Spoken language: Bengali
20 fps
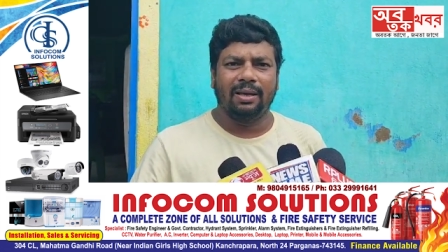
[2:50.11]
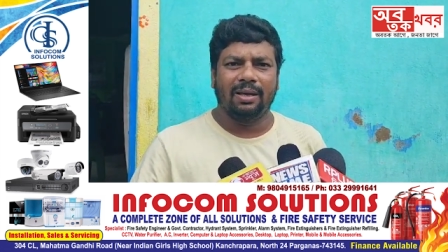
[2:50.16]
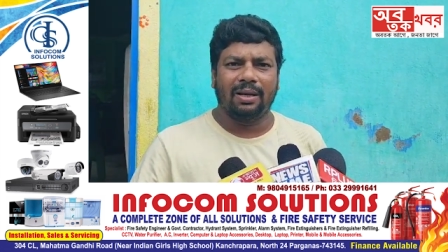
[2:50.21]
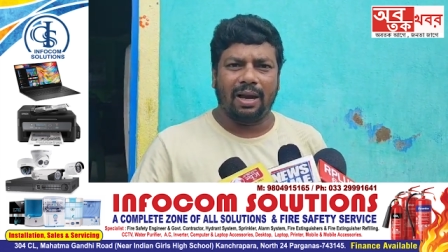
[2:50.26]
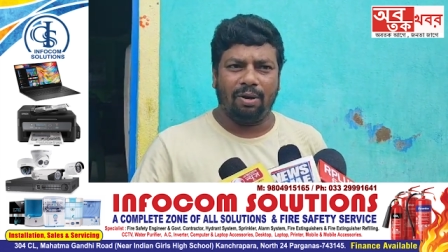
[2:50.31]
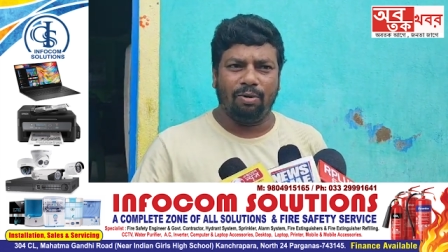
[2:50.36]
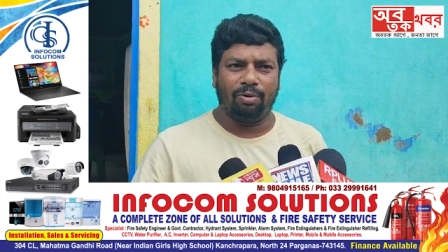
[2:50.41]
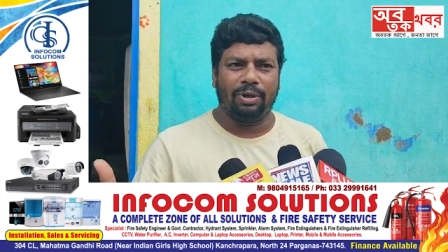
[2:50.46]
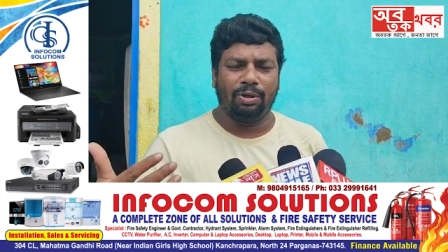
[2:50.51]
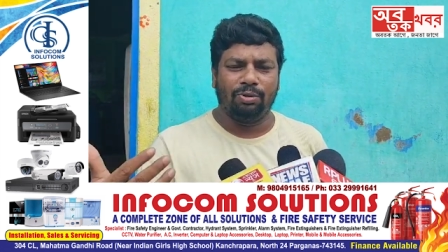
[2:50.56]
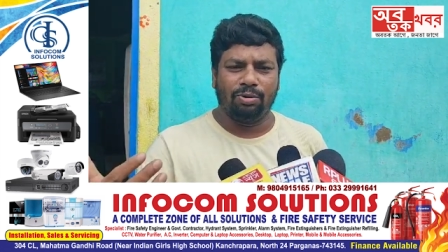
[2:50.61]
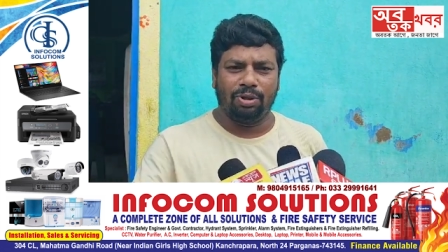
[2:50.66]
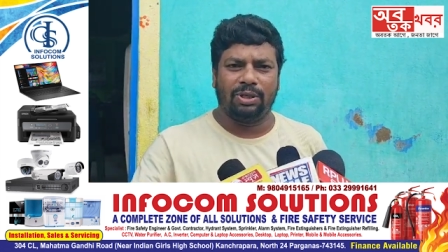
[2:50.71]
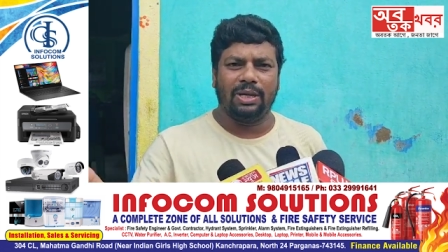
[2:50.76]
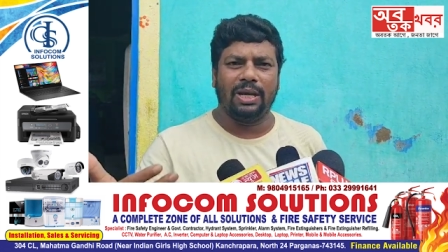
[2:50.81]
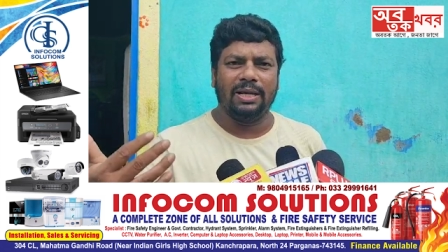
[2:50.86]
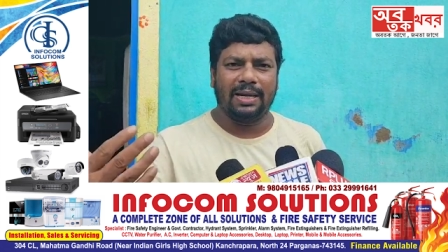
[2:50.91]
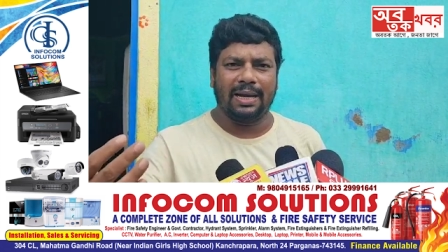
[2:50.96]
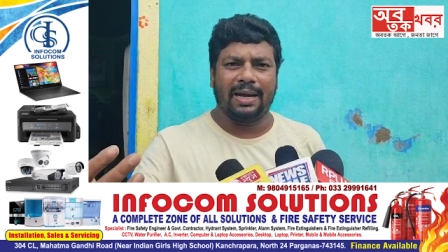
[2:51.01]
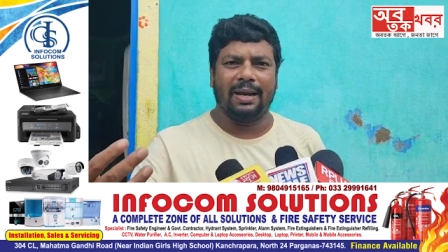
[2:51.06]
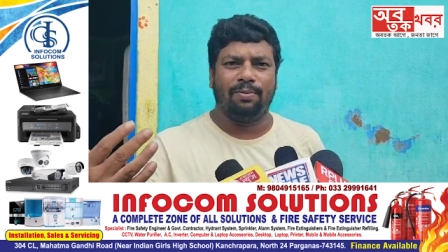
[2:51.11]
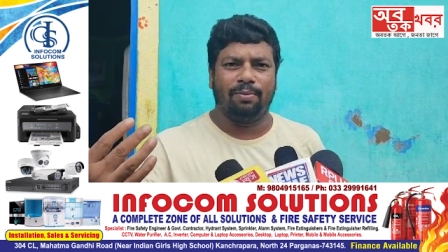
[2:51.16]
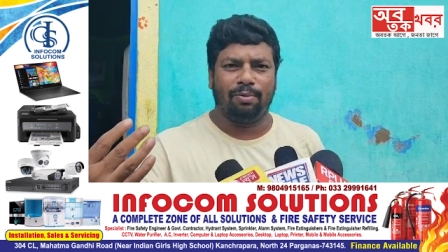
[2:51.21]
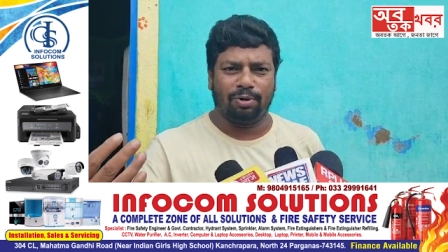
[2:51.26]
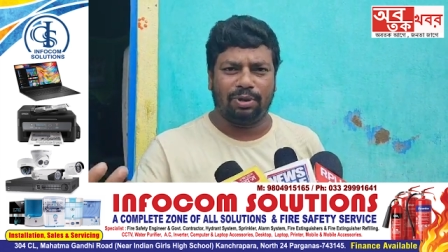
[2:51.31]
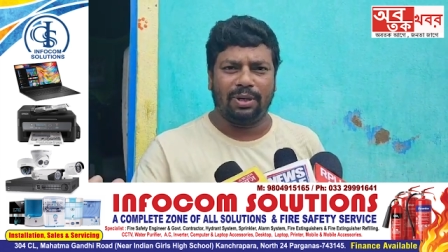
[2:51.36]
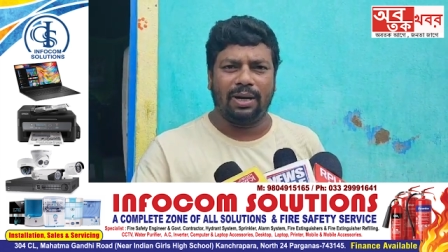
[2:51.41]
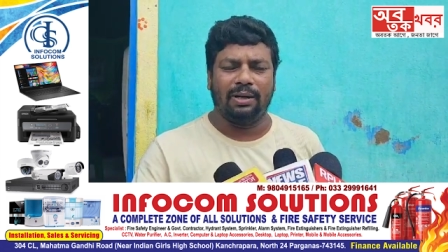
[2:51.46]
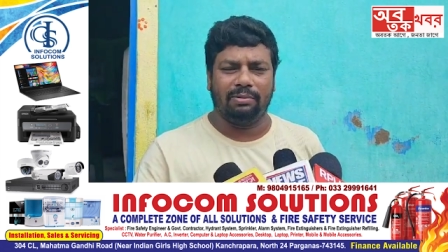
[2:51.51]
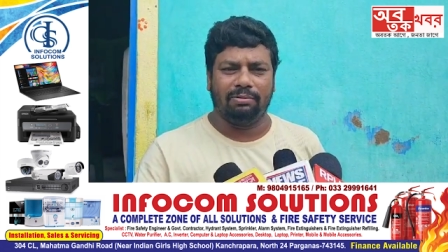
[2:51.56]
কাউকে যদি সেই জায়গায়
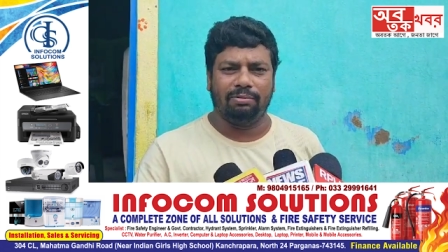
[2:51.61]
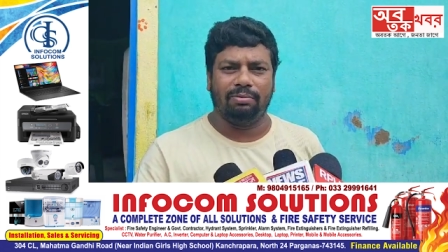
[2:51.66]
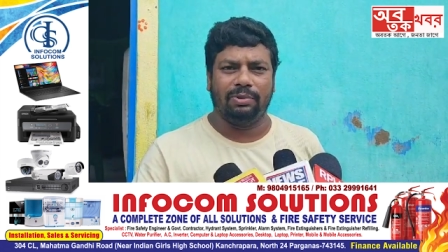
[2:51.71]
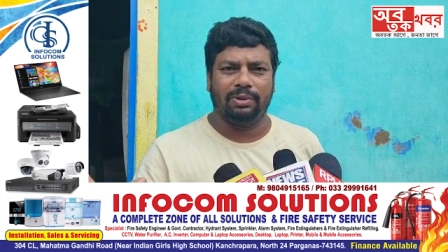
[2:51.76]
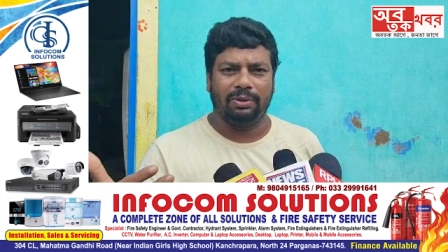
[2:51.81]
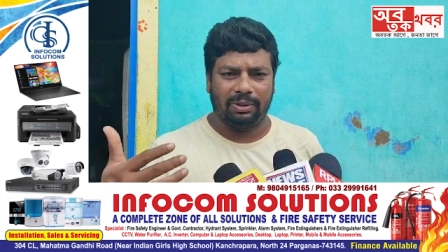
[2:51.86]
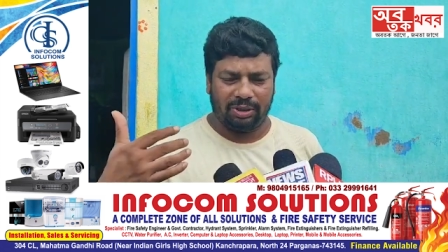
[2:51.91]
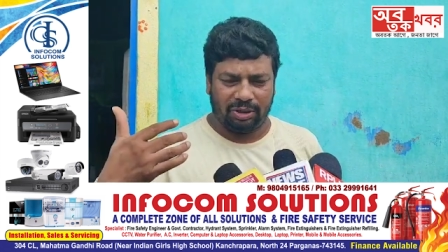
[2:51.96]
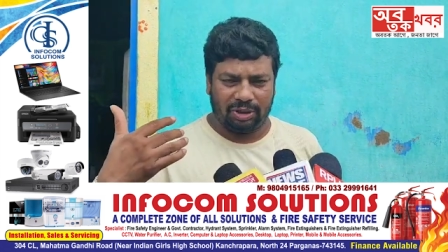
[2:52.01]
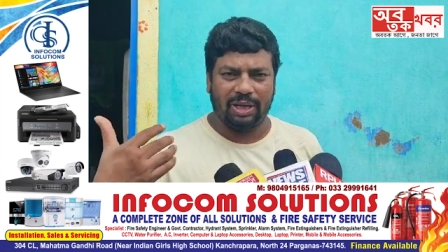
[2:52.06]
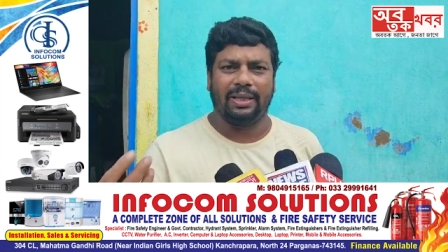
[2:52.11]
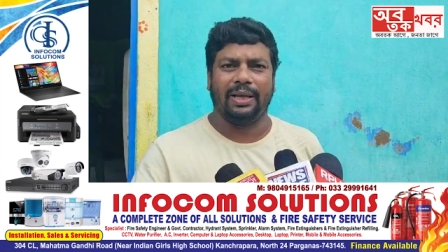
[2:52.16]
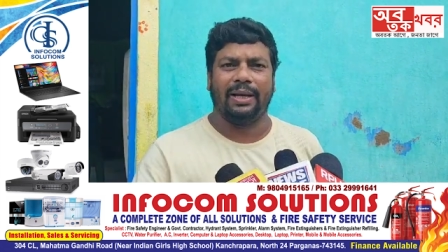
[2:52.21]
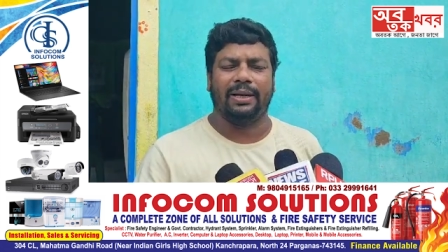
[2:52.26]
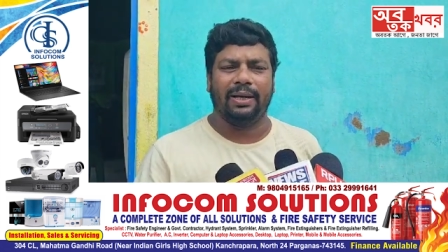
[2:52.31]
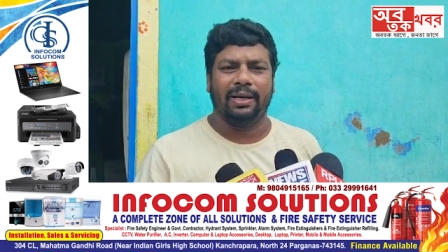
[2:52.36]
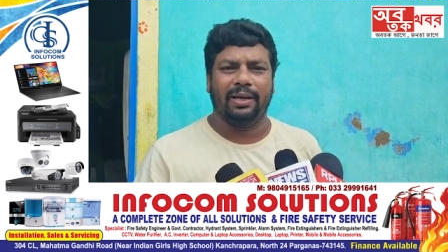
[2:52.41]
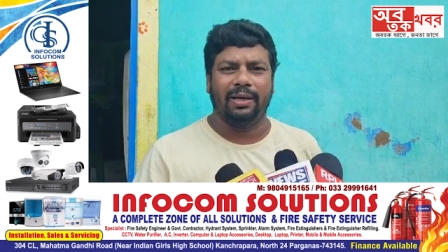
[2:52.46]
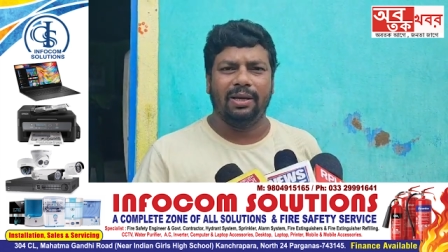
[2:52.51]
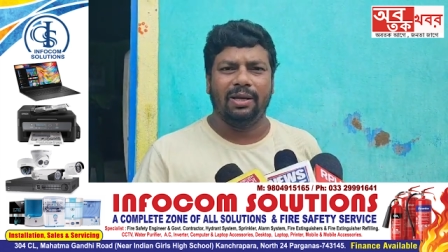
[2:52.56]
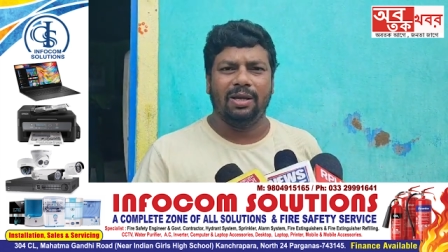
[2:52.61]
বসার ইচ্ছা থাকে